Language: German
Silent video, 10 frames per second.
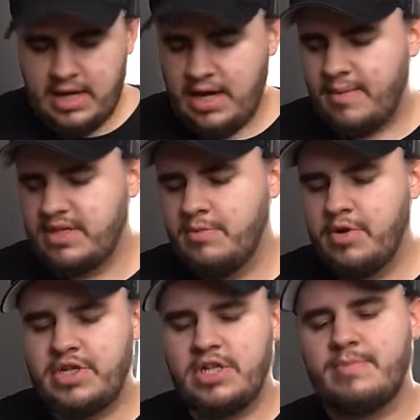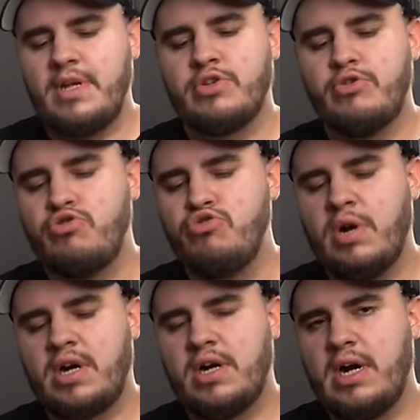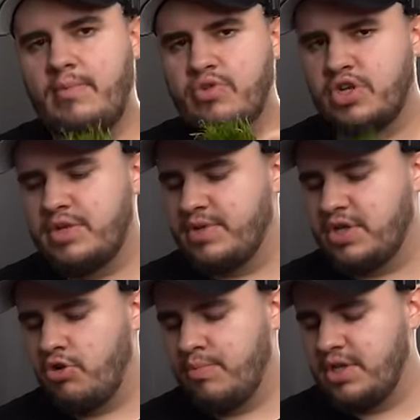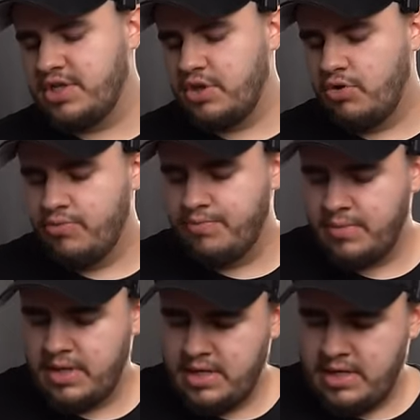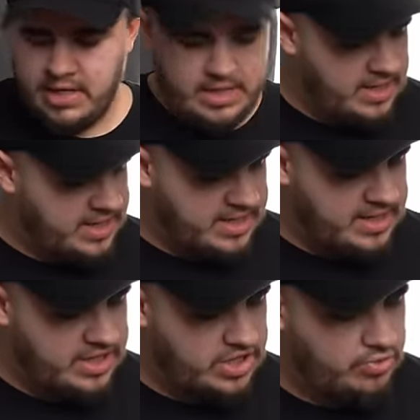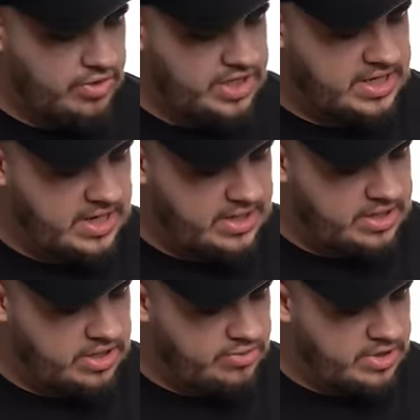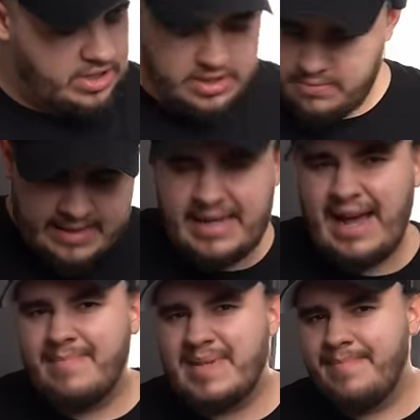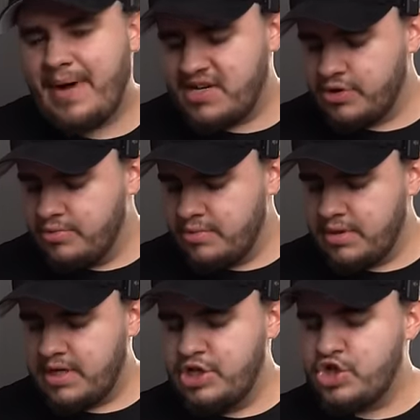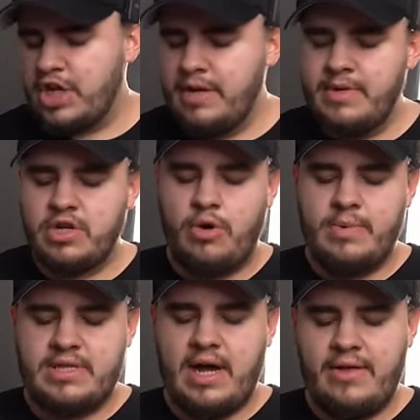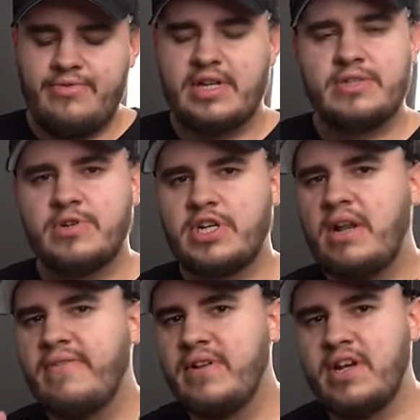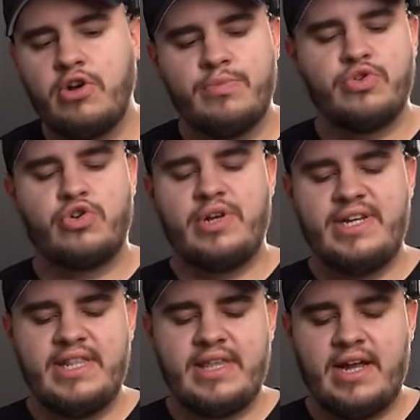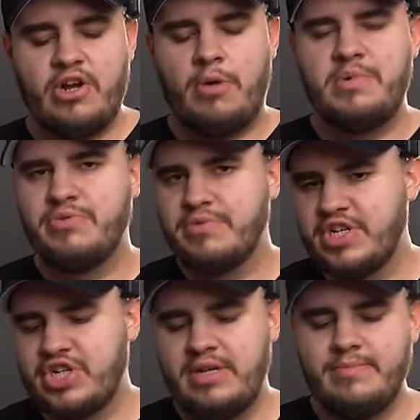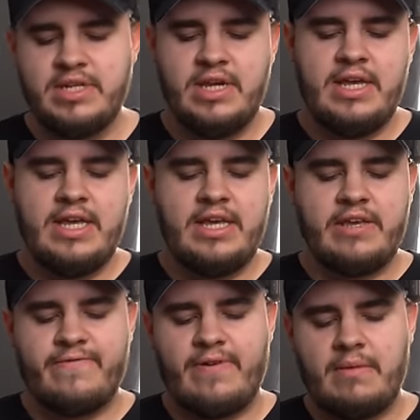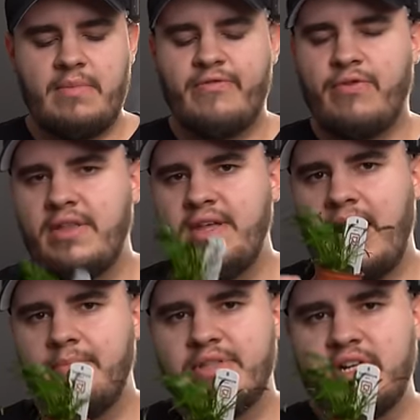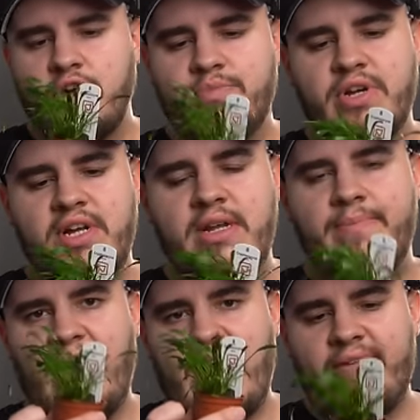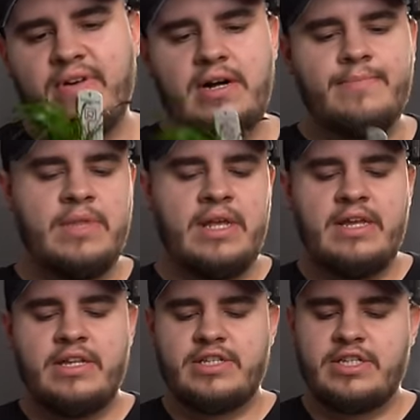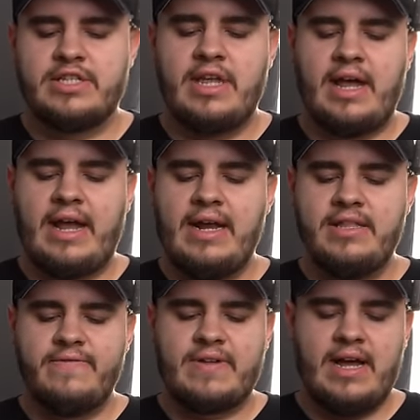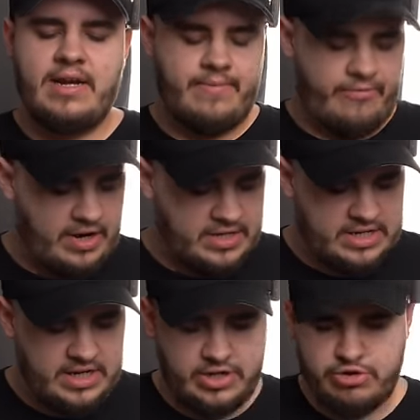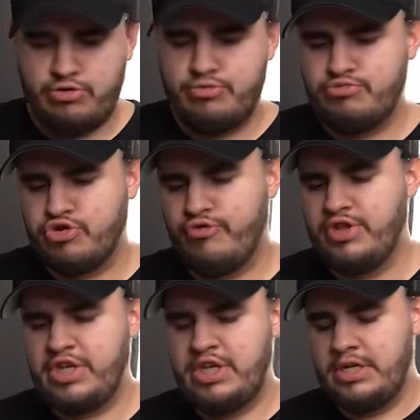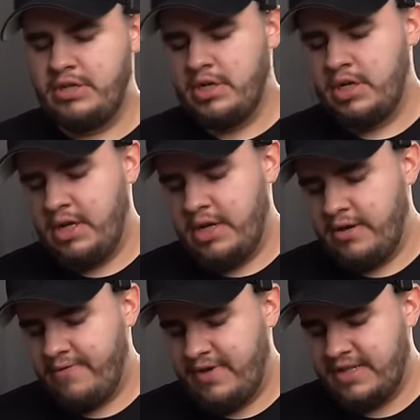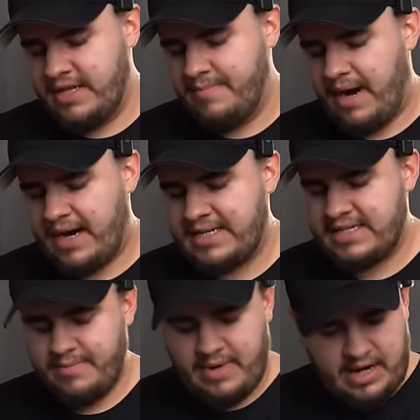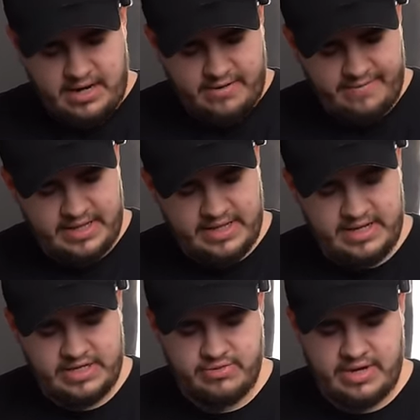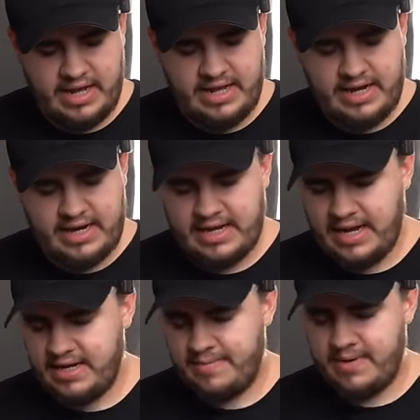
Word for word: Aber die möchte ich jetzt mehr so in Übergang haben und auch so ein bisschen Kombination, dass es nicht nur das Helantium ist. Dann haben es ein paar schon geschrieben in den Kommentaren, dass wahrscheinlich viele Kryptokurinen reinkommen und das stimmt. Ich fange mal vorne an mit der Kryptokurine Pava. Es ist eine relativ kleine Pflanze, also so wie die wird die maximal, wenn die nicht sogar eher kleiner